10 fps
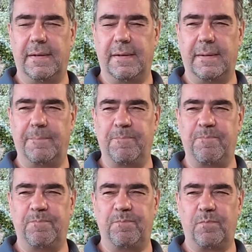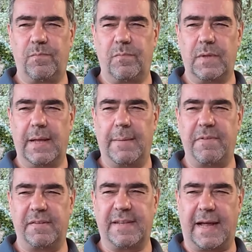ähm,
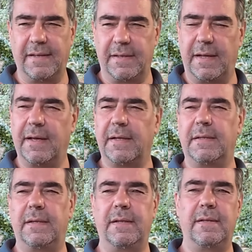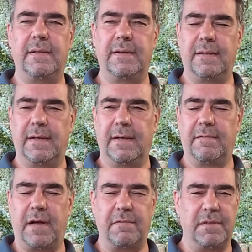etwas kantigeren
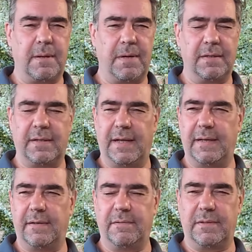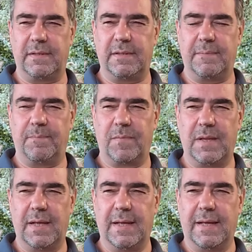Pfeifentabacken gehen und
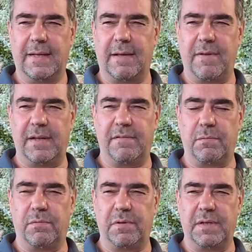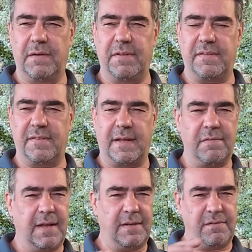dann werde ich so für eine gewisse Zeit
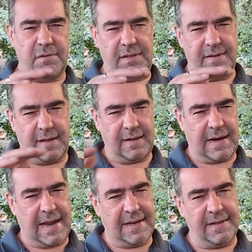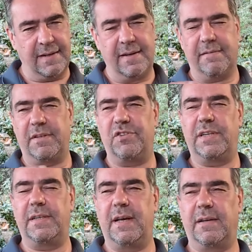vielleicht auch so diese glatten
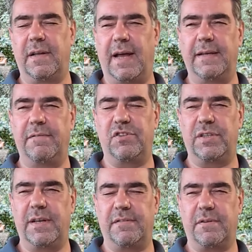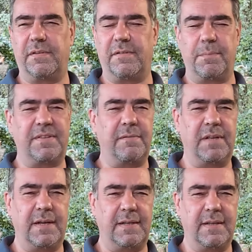Virginia und reinen Virginia-Sorten so ein bisschen
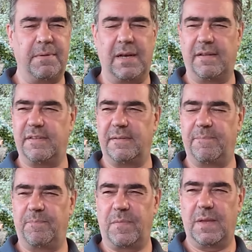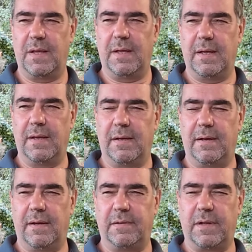wieder hinter mir lassen.
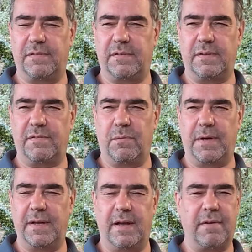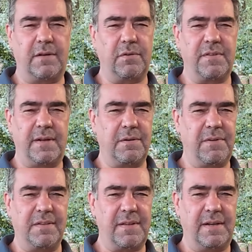Ja, das ist so meine Erwartungshaltung,
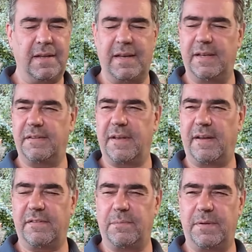weil es eigentlich jedes Jahr so ein